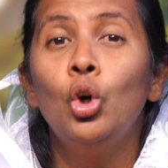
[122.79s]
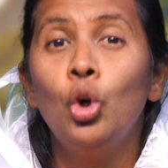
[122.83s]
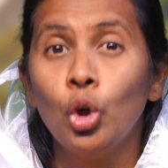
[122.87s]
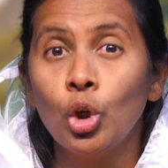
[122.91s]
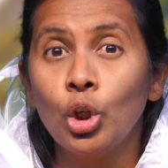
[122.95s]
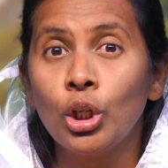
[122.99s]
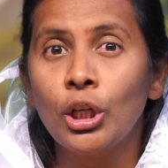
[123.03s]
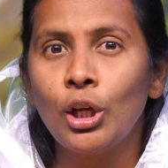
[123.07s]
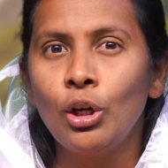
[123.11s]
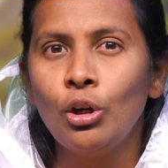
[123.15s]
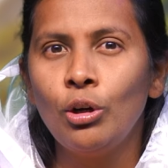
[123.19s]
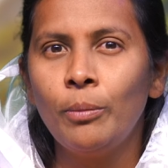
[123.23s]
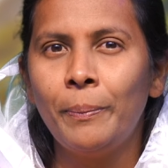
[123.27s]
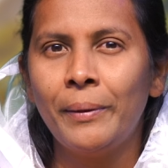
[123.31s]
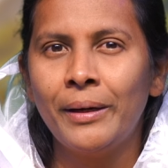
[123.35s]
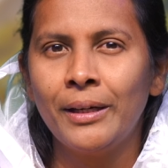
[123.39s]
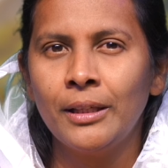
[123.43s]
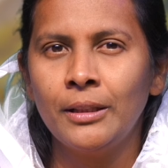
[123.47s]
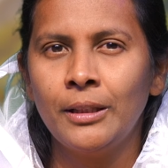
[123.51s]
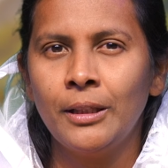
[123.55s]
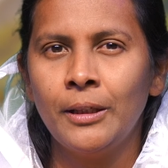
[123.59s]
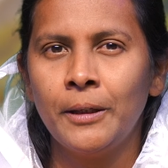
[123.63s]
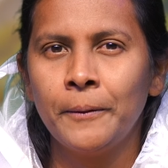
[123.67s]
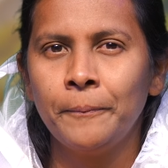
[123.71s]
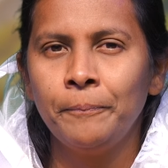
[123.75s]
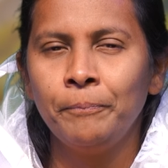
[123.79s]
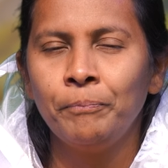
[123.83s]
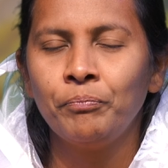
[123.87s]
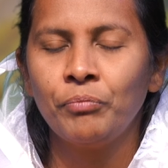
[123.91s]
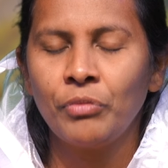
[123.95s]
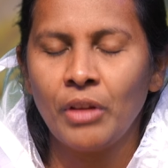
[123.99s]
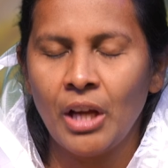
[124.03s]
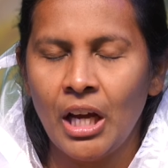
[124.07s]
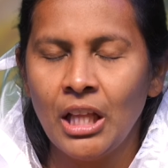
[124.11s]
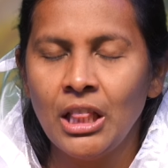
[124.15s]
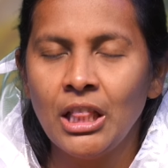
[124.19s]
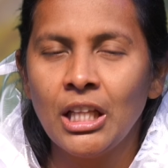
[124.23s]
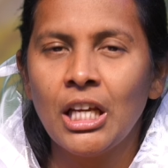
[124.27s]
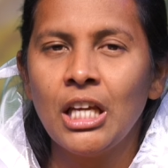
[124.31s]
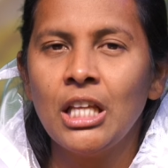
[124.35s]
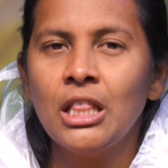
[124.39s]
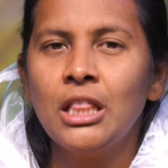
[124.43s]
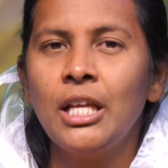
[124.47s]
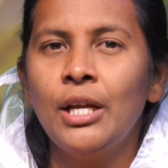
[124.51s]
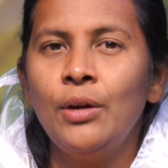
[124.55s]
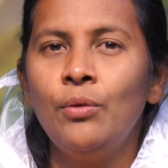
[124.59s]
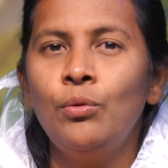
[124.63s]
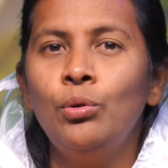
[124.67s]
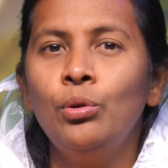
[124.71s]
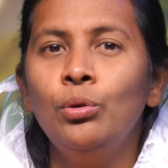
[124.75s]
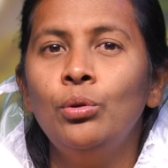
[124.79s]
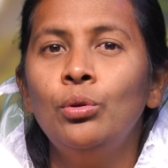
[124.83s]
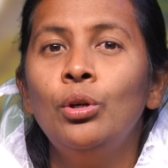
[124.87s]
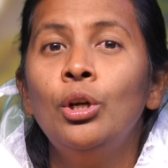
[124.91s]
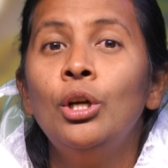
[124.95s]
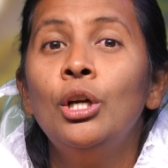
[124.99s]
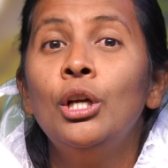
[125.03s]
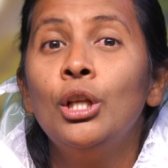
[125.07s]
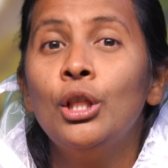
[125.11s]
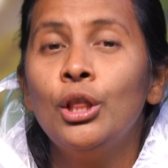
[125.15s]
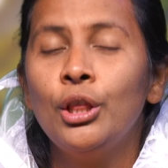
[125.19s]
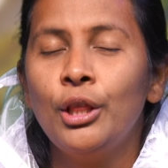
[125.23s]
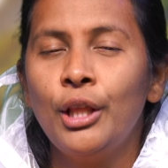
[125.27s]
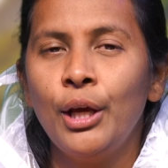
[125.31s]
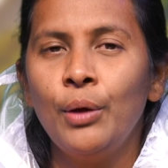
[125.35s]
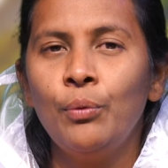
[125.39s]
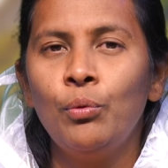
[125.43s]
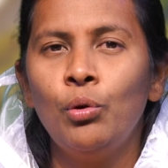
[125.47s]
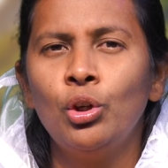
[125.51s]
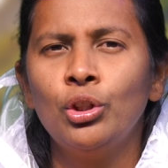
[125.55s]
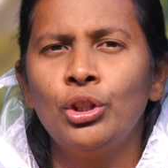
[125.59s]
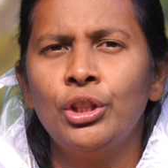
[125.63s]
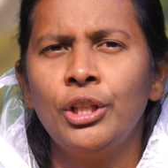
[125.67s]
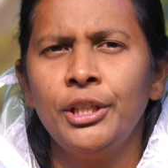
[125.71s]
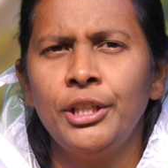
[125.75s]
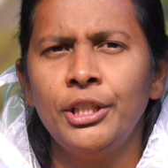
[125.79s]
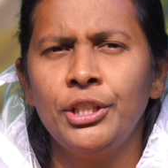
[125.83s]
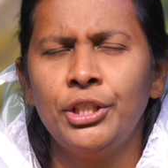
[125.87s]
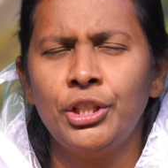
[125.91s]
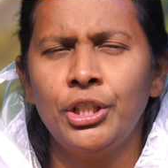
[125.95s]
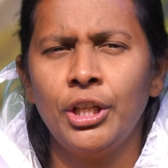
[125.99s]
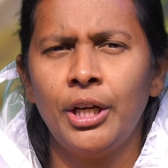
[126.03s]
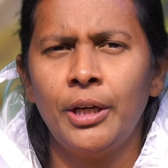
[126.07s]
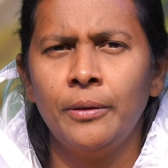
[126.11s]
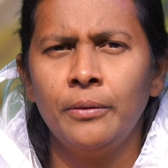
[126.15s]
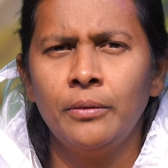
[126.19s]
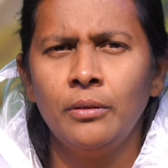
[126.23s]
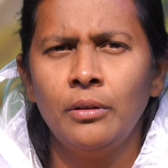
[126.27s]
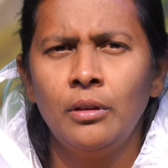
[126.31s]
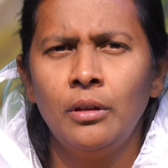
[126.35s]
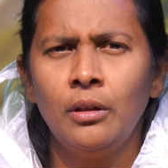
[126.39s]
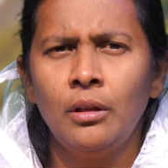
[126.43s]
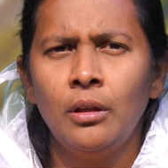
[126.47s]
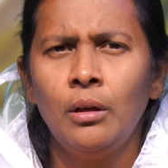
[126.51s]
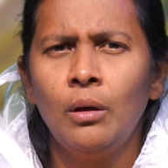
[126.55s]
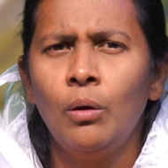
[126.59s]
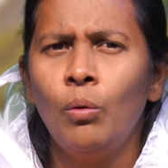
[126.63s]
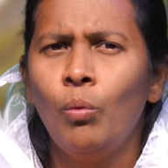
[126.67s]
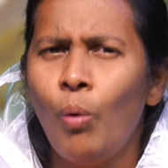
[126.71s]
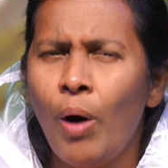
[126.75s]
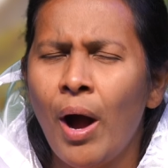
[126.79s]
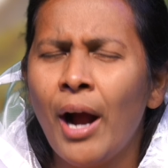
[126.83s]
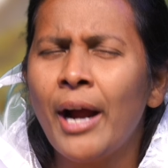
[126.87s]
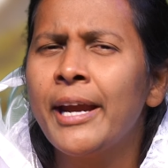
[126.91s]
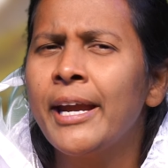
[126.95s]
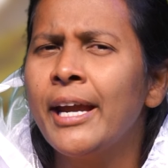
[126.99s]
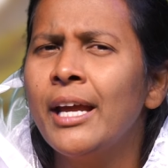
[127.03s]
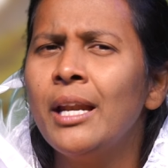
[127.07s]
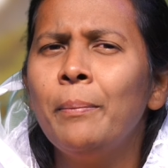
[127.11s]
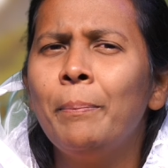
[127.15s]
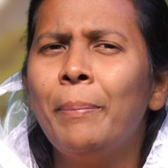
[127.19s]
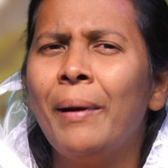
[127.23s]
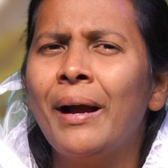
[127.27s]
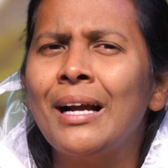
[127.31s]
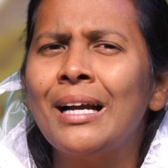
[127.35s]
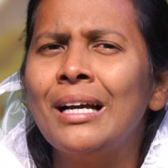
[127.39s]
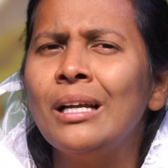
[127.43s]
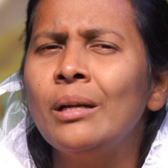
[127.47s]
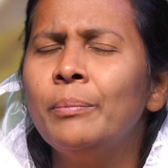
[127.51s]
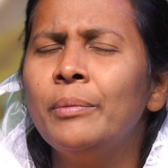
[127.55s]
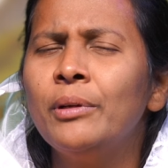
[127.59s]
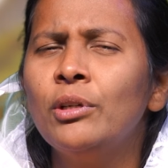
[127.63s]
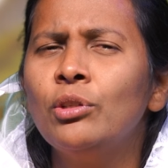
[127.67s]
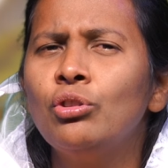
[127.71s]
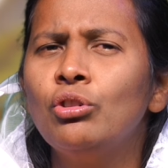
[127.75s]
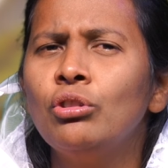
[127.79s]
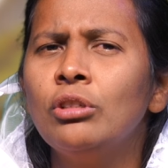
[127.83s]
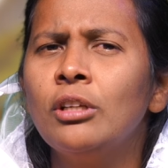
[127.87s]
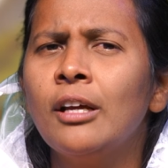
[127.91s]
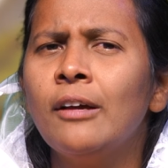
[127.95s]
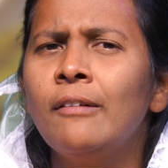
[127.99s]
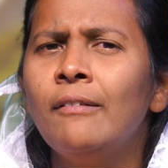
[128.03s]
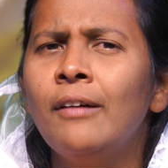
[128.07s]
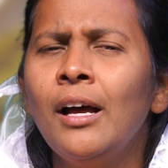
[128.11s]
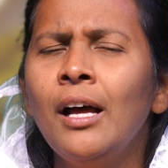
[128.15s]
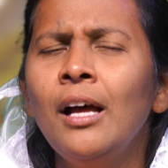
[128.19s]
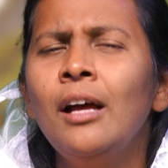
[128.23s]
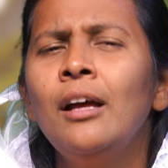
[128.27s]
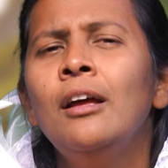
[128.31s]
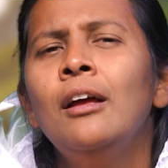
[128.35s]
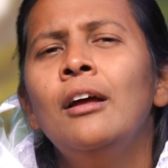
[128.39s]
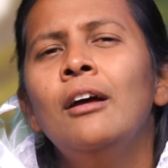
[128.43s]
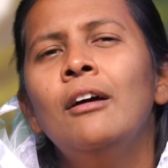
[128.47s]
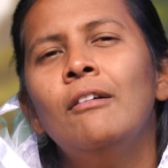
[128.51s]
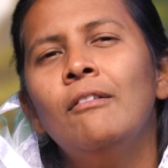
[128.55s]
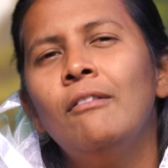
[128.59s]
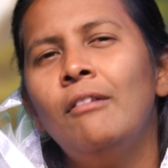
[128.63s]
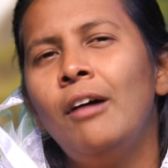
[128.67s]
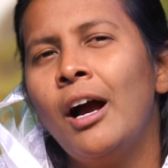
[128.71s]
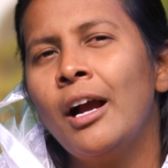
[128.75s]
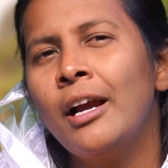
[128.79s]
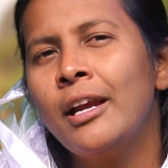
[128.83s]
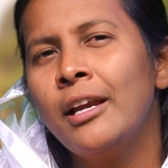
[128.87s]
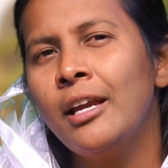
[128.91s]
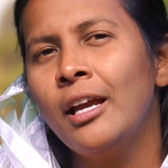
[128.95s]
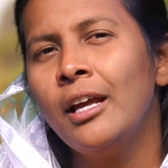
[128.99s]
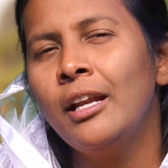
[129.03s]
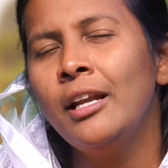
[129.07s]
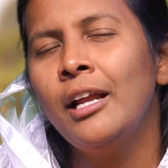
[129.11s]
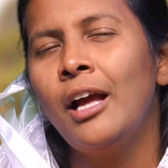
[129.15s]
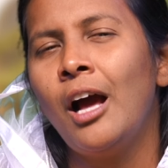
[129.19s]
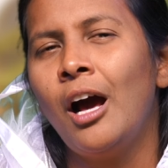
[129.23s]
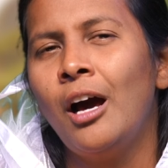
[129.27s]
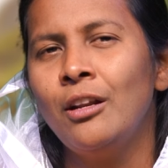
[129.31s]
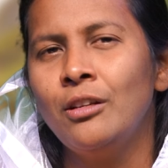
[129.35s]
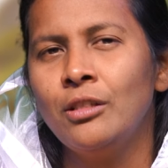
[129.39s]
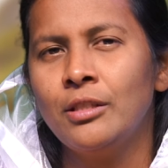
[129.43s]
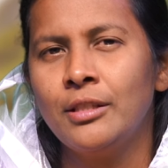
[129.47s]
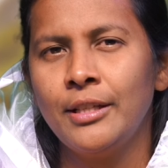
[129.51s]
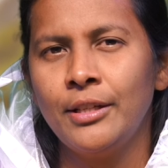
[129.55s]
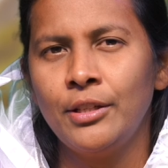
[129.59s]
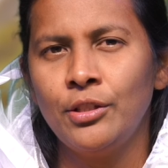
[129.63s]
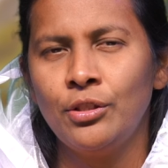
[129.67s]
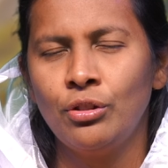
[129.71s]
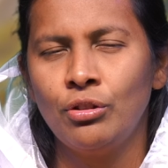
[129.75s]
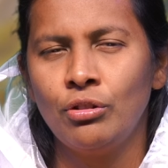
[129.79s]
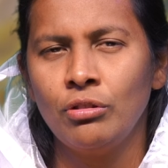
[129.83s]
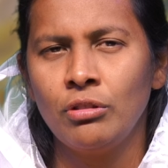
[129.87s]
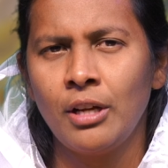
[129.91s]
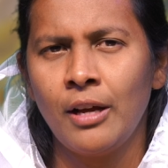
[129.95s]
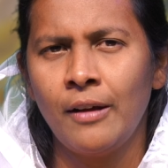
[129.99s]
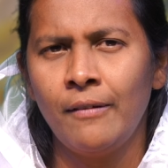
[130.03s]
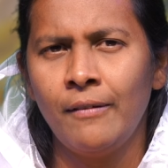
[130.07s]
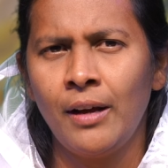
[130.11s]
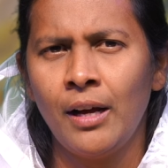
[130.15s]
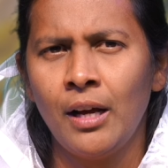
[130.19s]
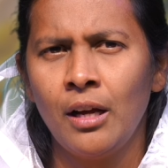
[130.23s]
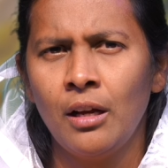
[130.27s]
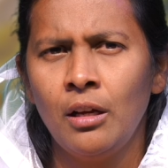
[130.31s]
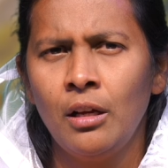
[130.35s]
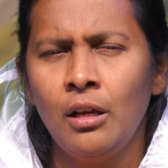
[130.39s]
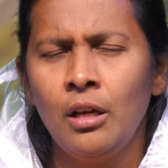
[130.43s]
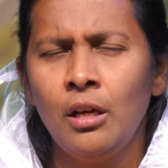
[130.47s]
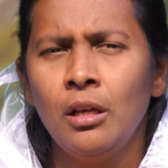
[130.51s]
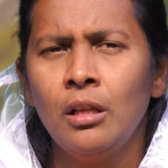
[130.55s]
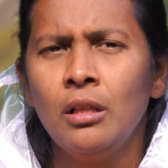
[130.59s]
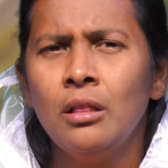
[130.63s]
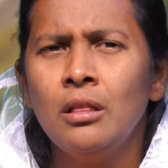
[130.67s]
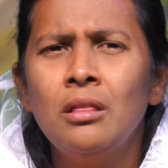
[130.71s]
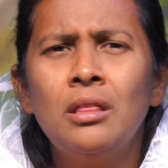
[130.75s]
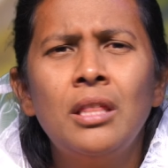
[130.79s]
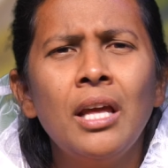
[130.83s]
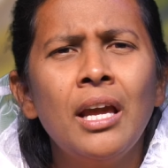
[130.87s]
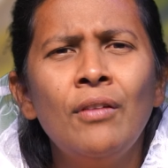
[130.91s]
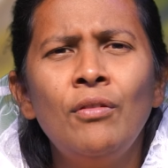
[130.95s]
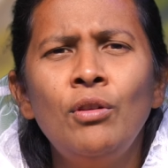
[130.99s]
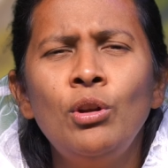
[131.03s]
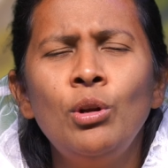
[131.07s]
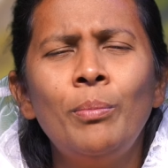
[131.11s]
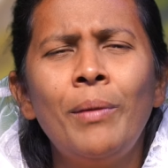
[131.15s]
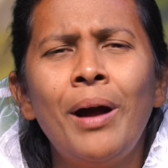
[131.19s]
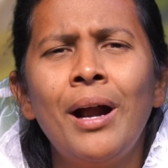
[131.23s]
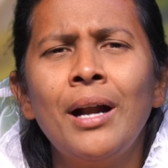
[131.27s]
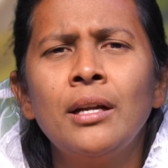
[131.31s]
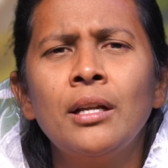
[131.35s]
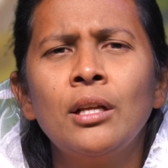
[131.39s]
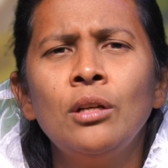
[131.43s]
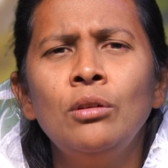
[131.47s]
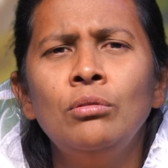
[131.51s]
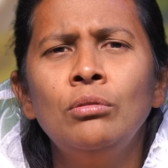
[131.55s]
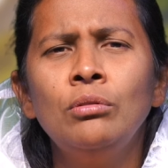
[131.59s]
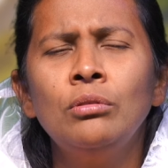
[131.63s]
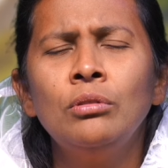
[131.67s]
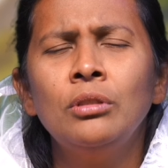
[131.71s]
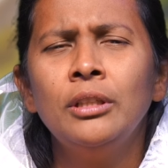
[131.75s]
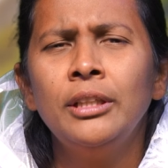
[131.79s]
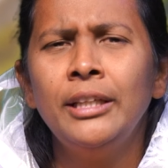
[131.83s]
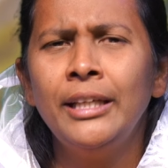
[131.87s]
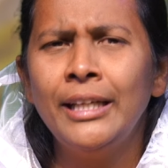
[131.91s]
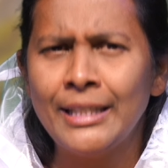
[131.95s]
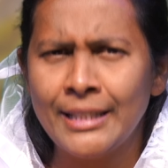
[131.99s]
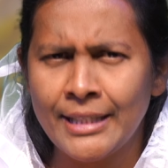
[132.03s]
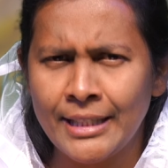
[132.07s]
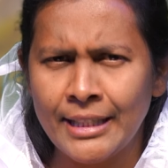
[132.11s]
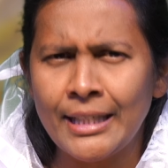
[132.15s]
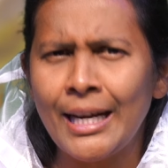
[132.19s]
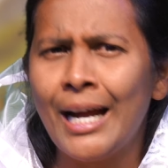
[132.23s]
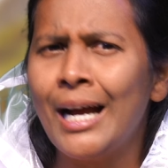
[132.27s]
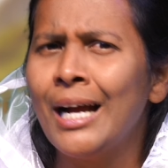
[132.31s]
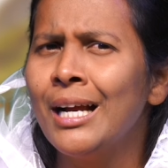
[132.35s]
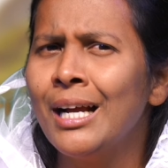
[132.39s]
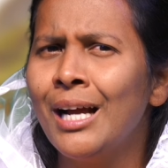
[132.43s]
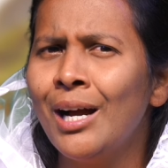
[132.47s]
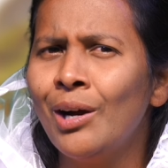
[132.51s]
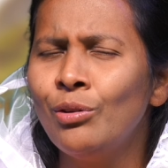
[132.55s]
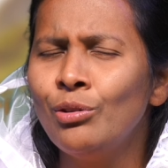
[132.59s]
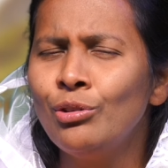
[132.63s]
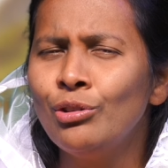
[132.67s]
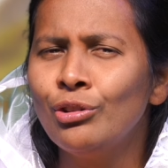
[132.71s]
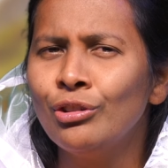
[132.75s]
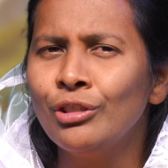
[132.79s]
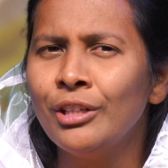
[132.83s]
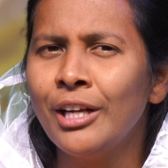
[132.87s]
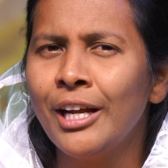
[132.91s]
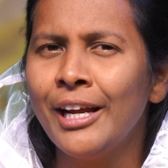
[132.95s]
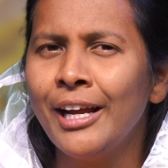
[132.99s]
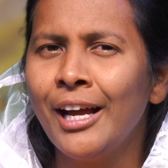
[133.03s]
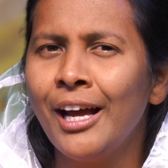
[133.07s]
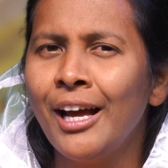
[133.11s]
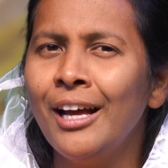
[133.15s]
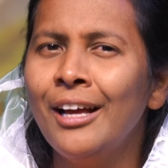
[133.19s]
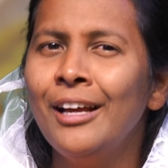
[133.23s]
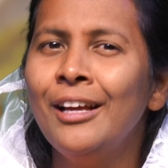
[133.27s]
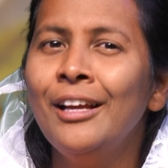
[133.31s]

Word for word: గుంటలో పడతారు అందుకే దేవుడు దేవోక్తినిచ్చాడు వాక్యాన్ని పక్కన పెడుతున్నావా వాక్యాన్ని అనుసరిస్తున్నావా దేవుని మాటలు నీకు చిరాగ్గా ఉంటున్నాయా